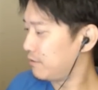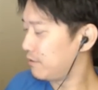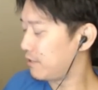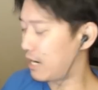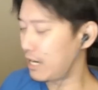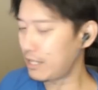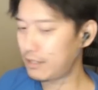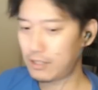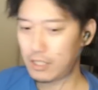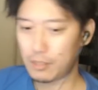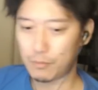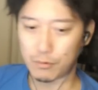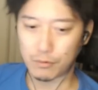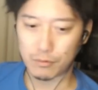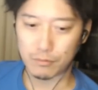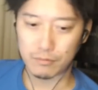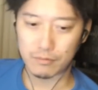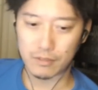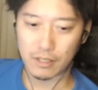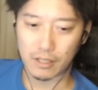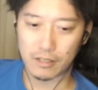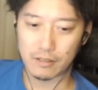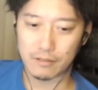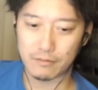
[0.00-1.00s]
あっても、
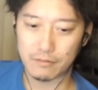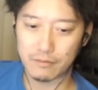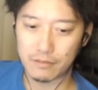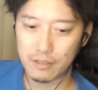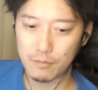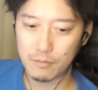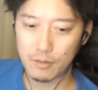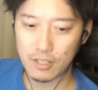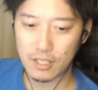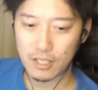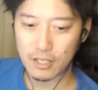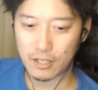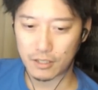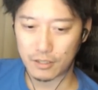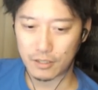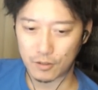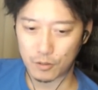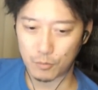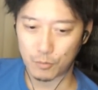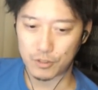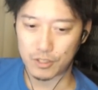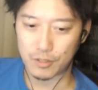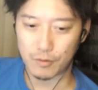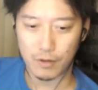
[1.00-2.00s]
なんか意味ねえかな
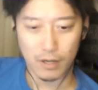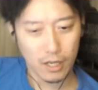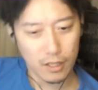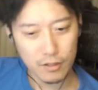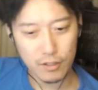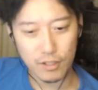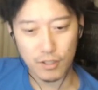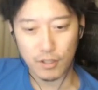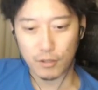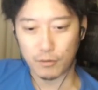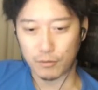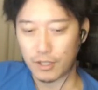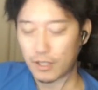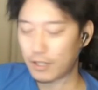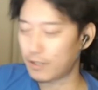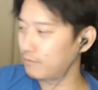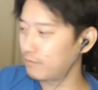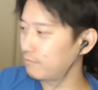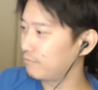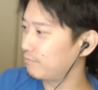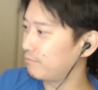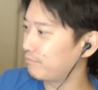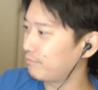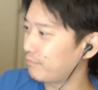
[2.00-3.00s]
と思ってて、わかんねえけどな。
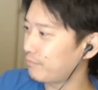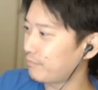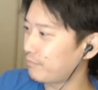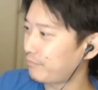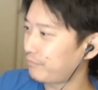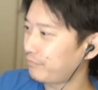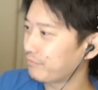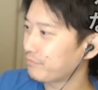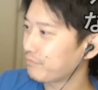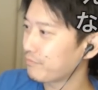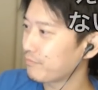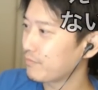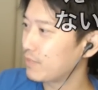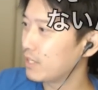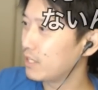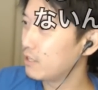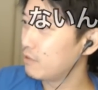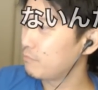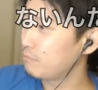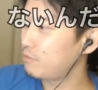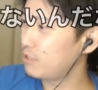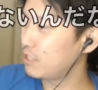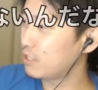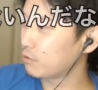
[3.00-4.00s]
うん、
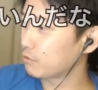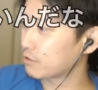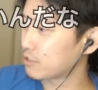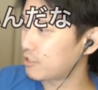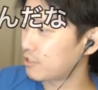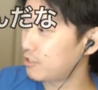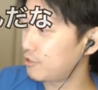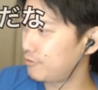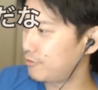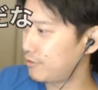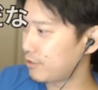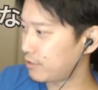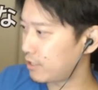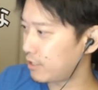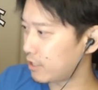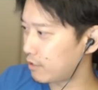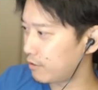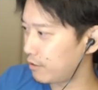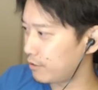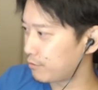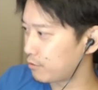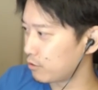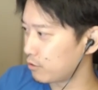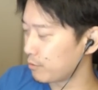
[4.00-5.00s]
ピークとかさん、ちっちゃくて
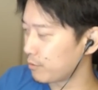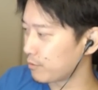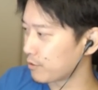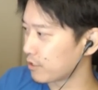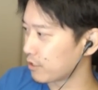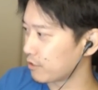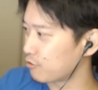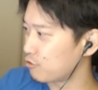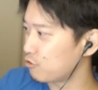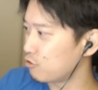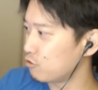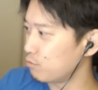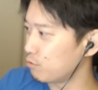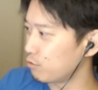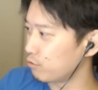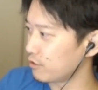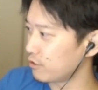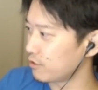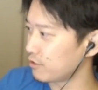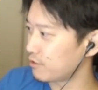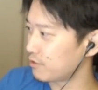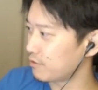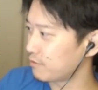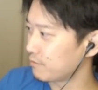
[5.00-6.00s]
可愛い袋見ませんか ?10 秒
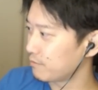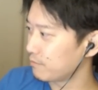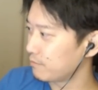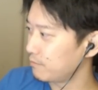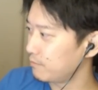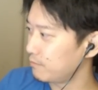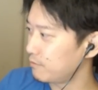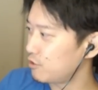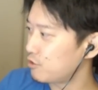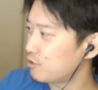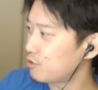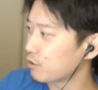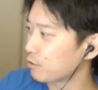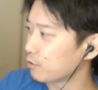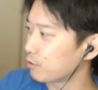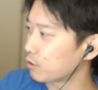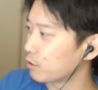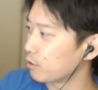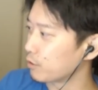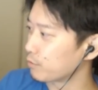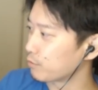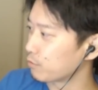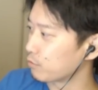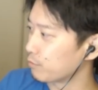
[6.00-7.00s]
です。ちっちゃくて
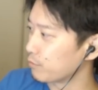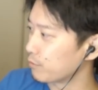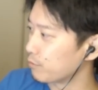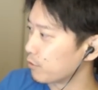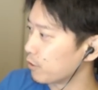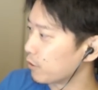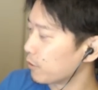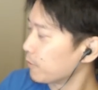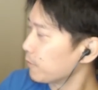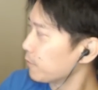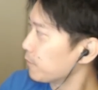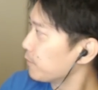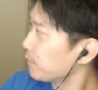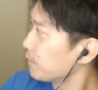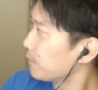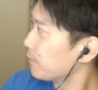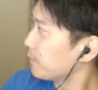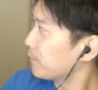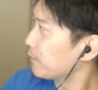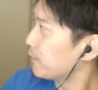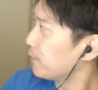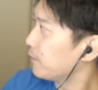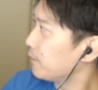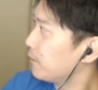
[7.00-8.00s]
可愛い袋見べ。
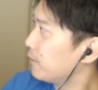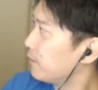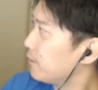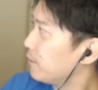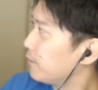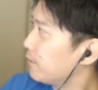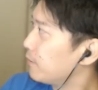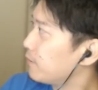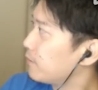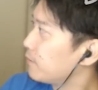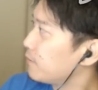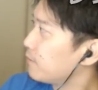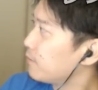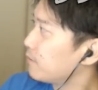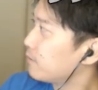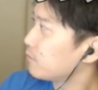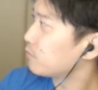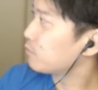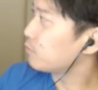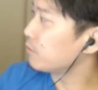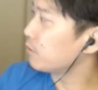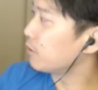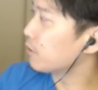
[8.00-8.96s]
ちょっと